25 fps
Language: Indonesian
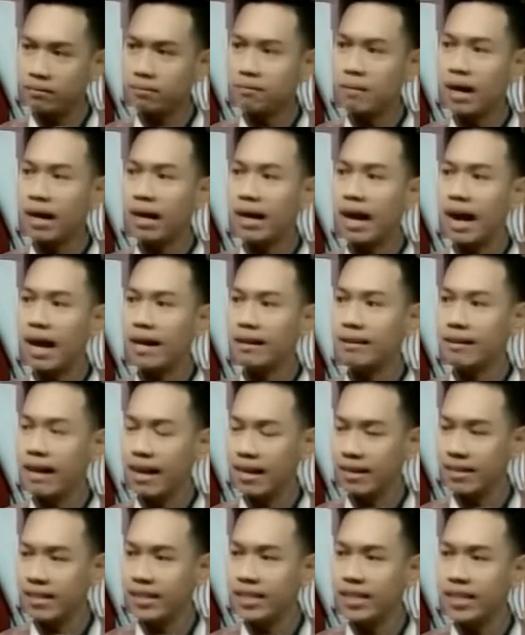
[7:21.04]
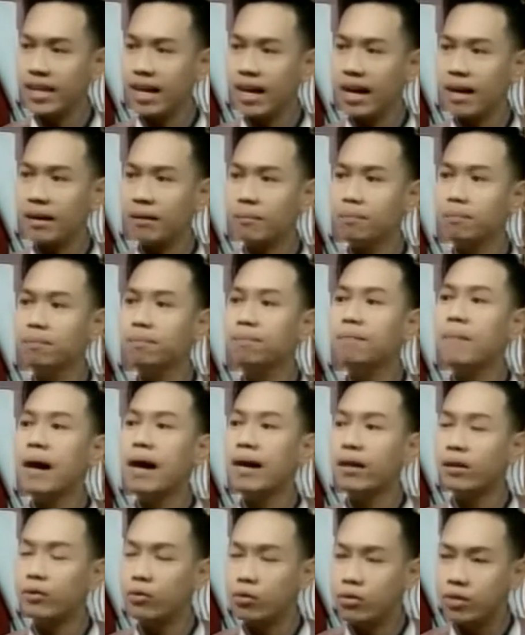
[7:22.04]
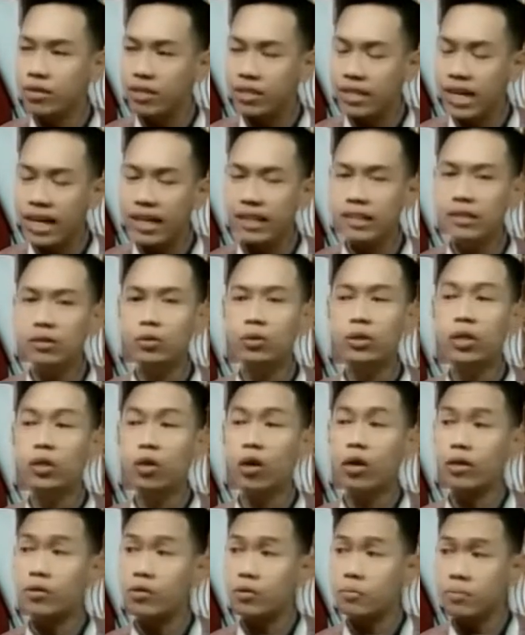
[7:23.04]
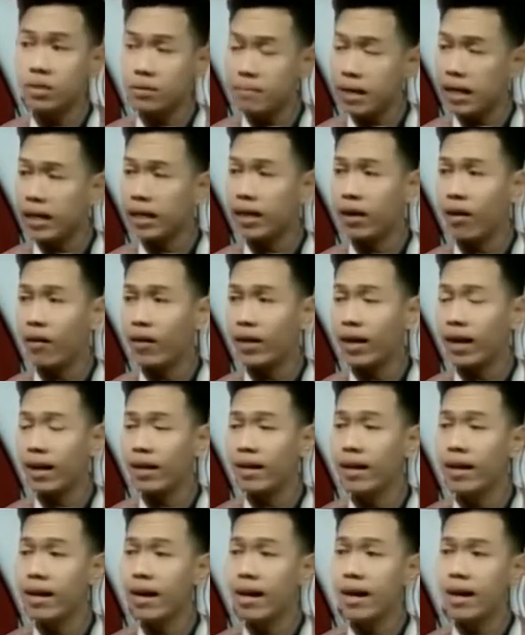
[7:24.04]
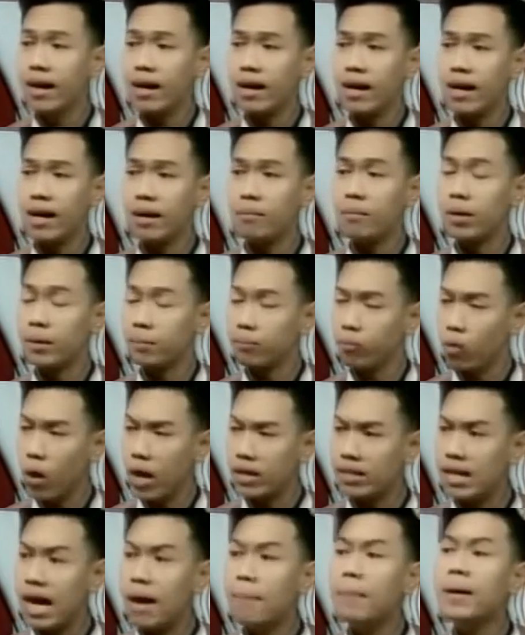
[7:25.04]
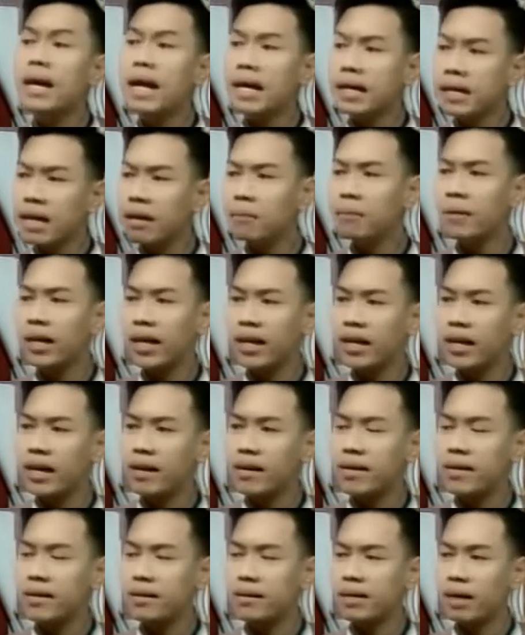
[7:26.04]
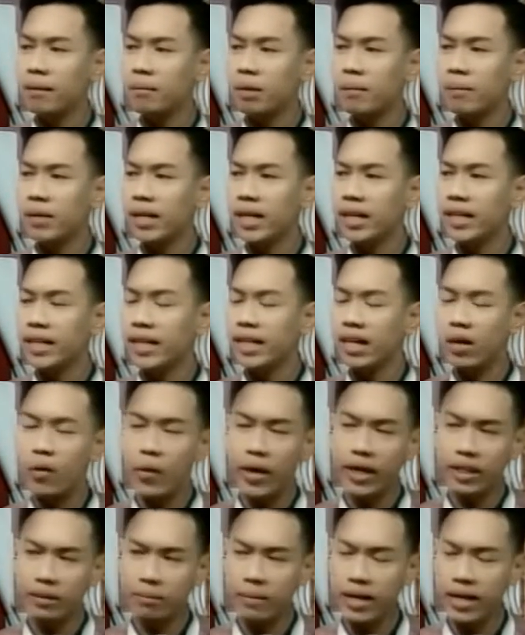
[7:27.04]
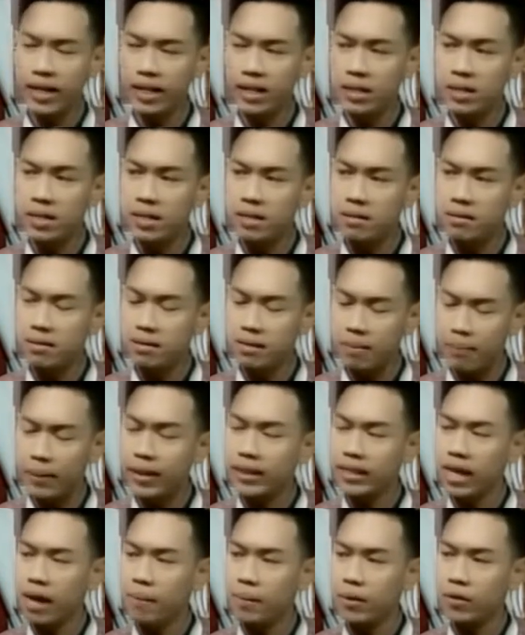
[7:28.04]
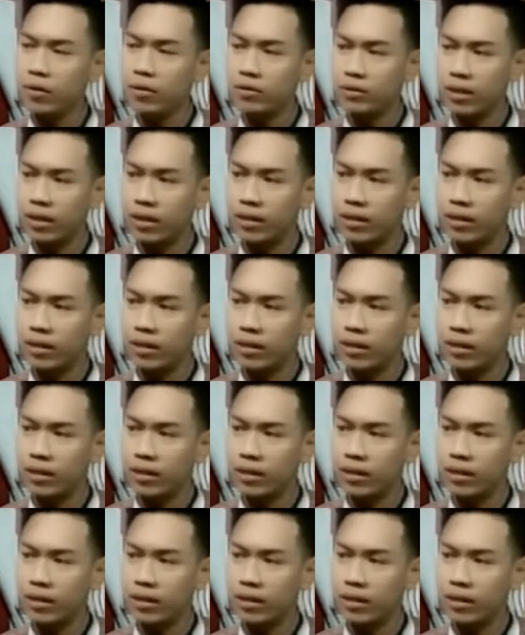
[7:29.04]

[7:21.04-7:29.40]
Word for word: makanan yang bagusnya itu dikonsumsi bagi orang uh, berpuasa apalagi yang mereka yang memiliki riwayat mah ini seperti apa dokter?